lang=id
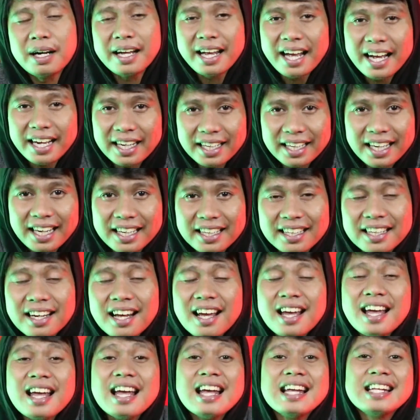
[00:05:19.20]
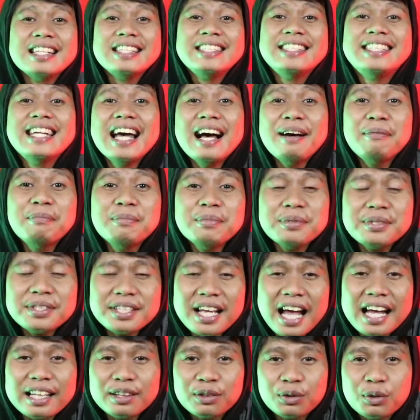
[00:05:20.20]
Bayangkan, jam
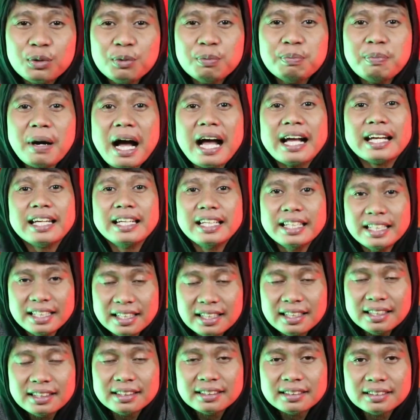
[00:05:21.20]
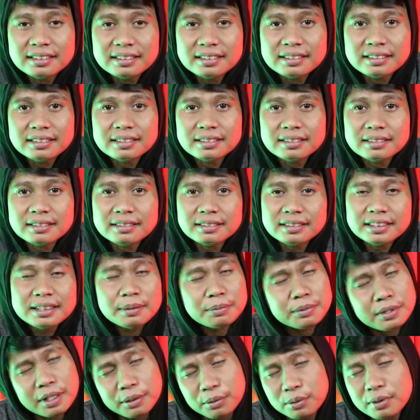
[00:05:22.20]
satu pagi,
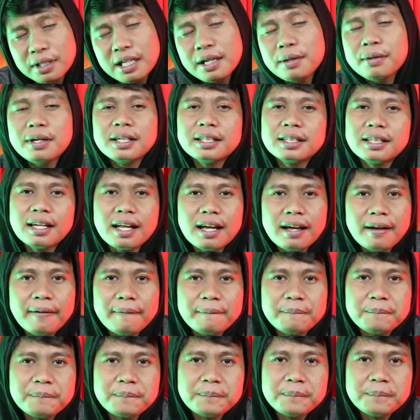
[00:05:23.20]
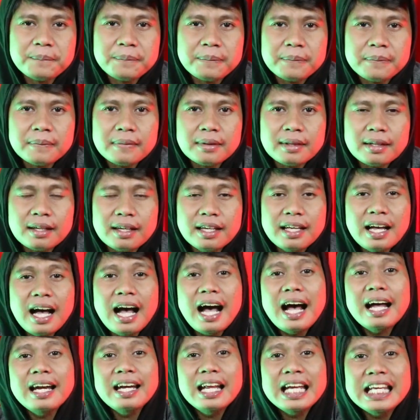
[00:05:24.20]
jam satu lewat lah.
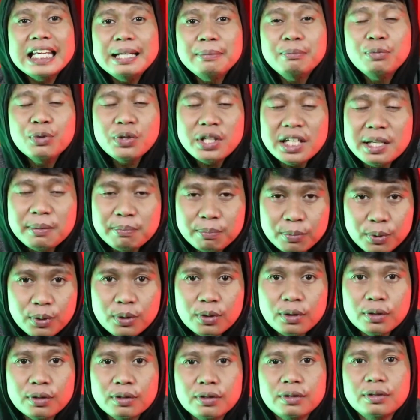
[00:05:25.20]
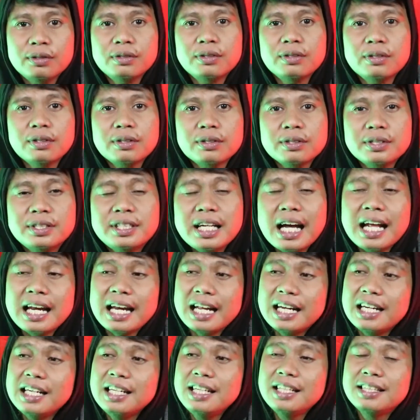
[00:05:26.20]
Ada ibu-ibu
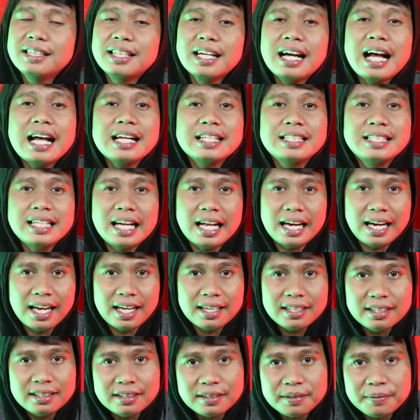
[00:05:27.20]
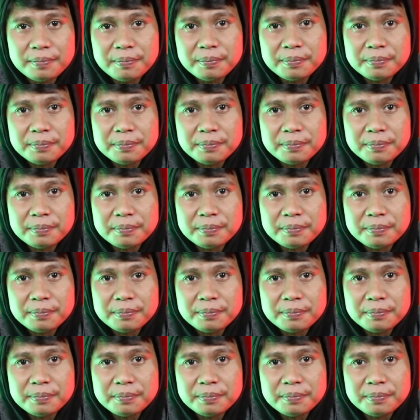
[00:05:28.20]
jalan di tengah jalan